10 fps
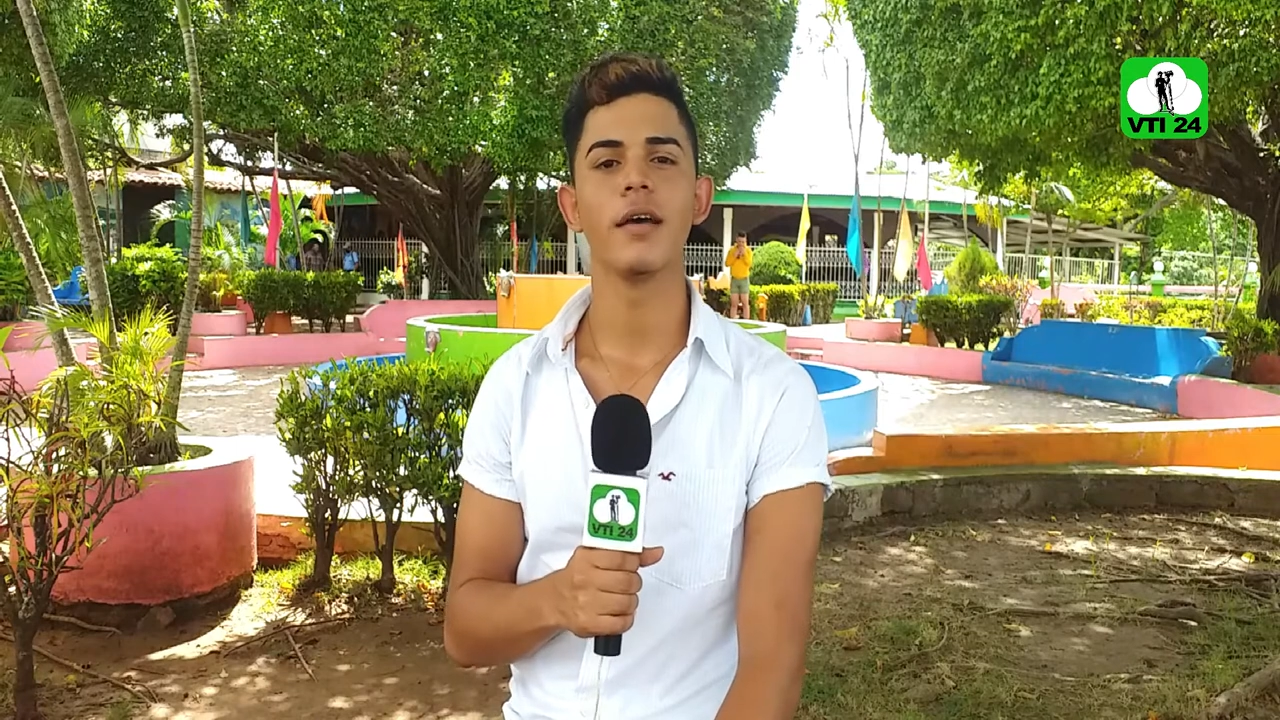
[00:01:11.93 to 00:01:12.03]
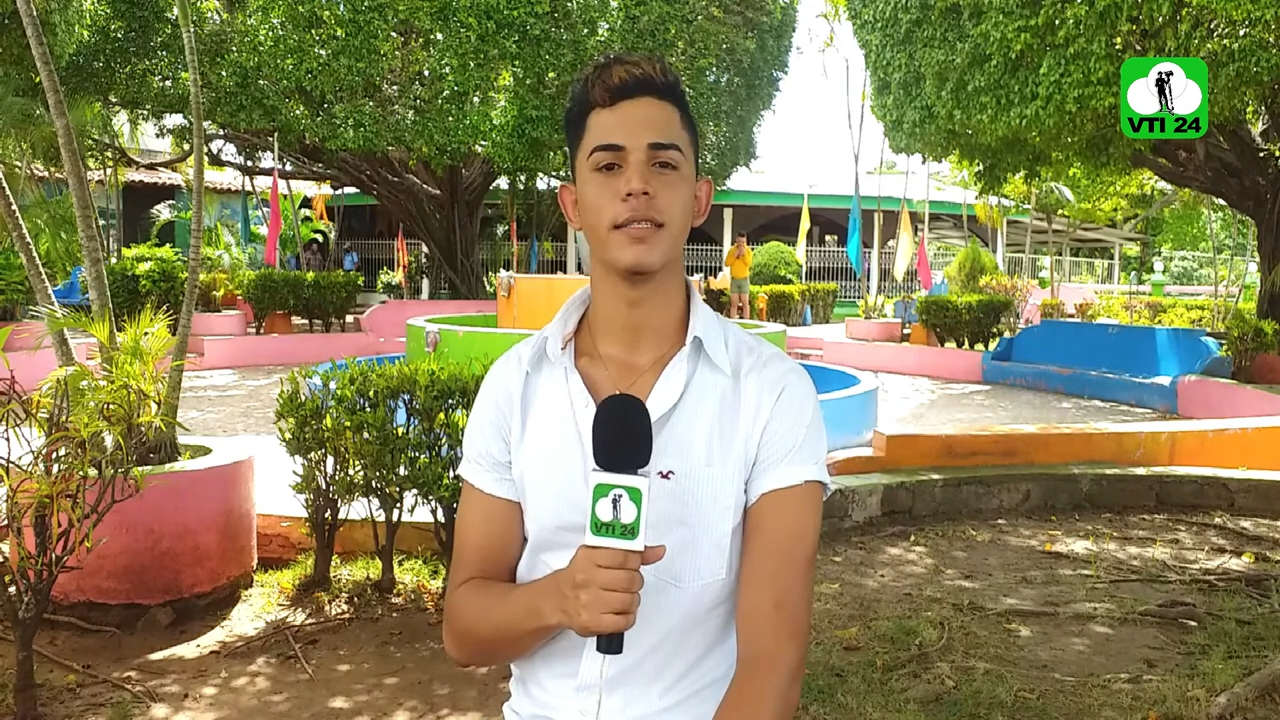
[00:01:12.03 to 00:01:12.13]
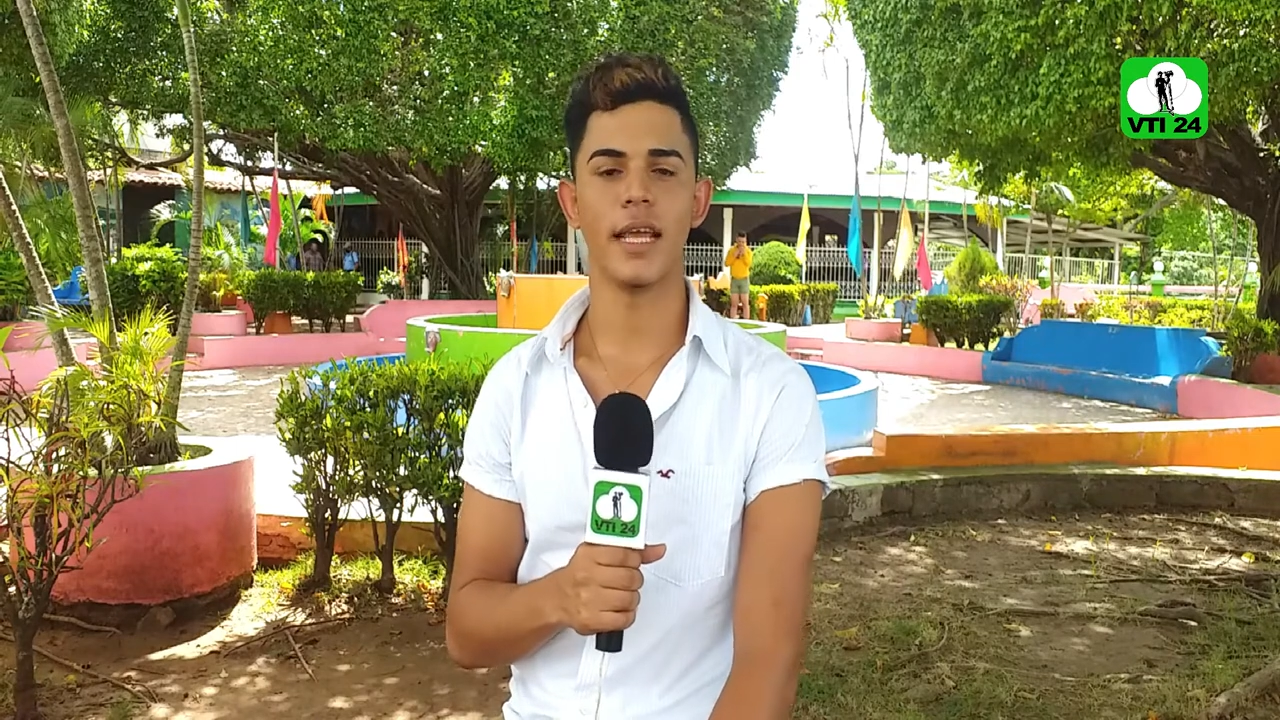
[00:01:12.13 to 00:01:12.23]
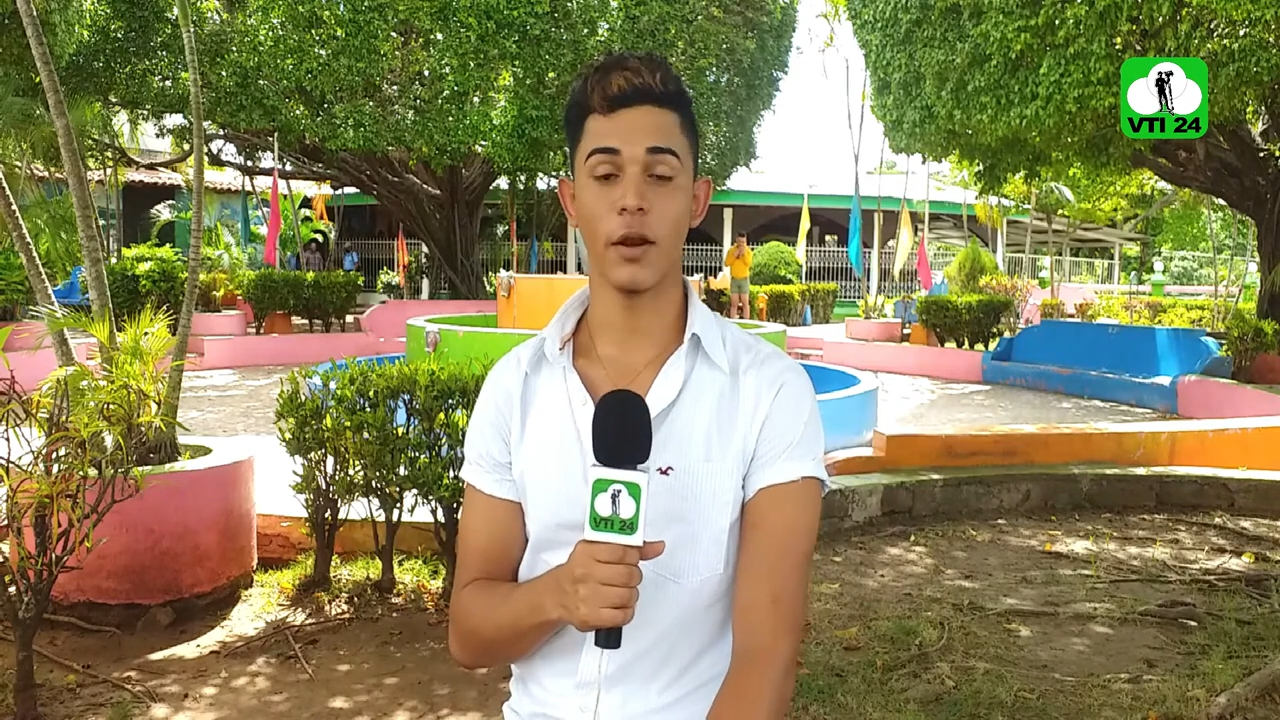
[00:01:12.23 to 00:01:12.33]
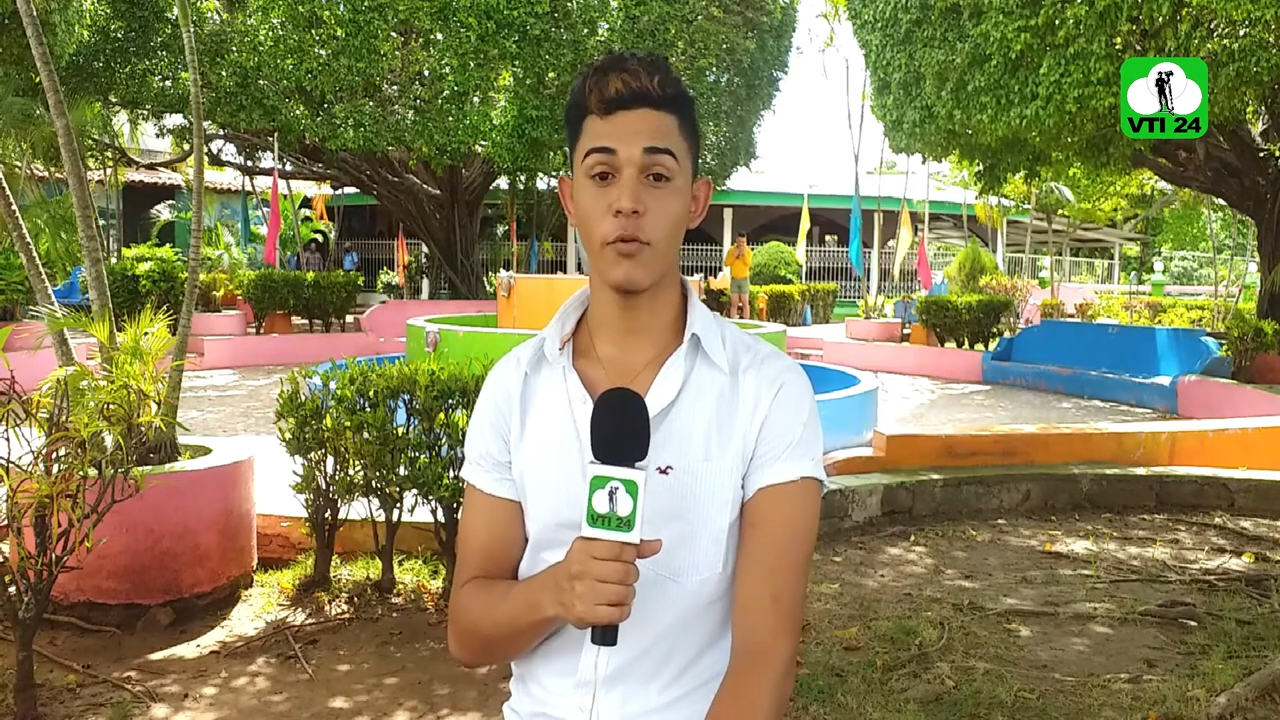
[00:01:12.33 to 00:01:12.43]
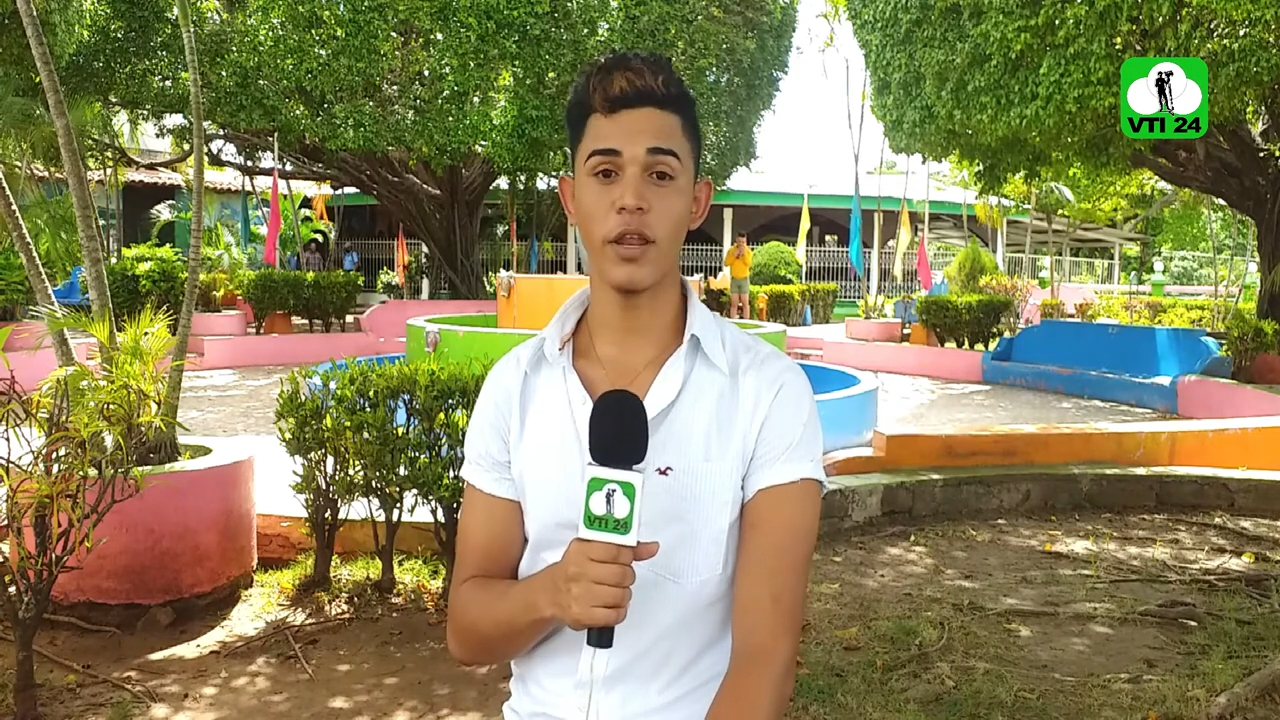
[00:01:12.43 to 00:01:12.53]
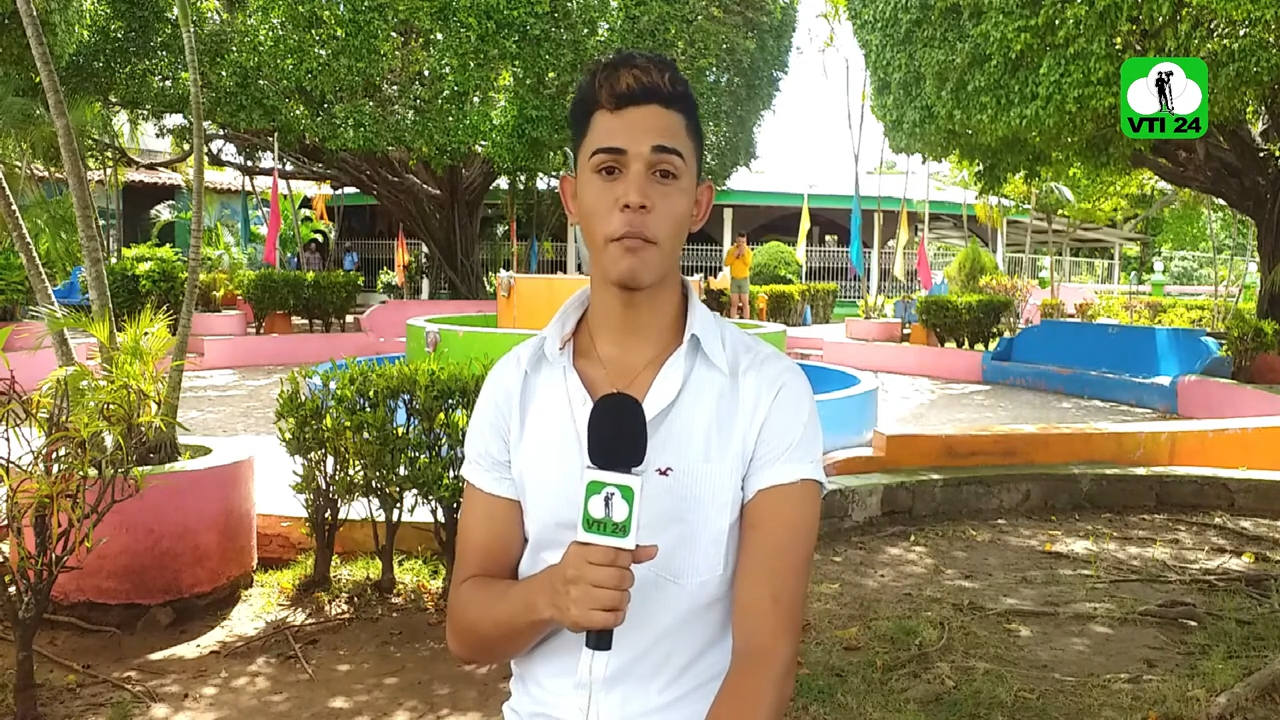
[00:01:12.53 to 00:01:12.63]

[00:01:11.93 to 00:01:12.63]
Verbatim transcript: ser una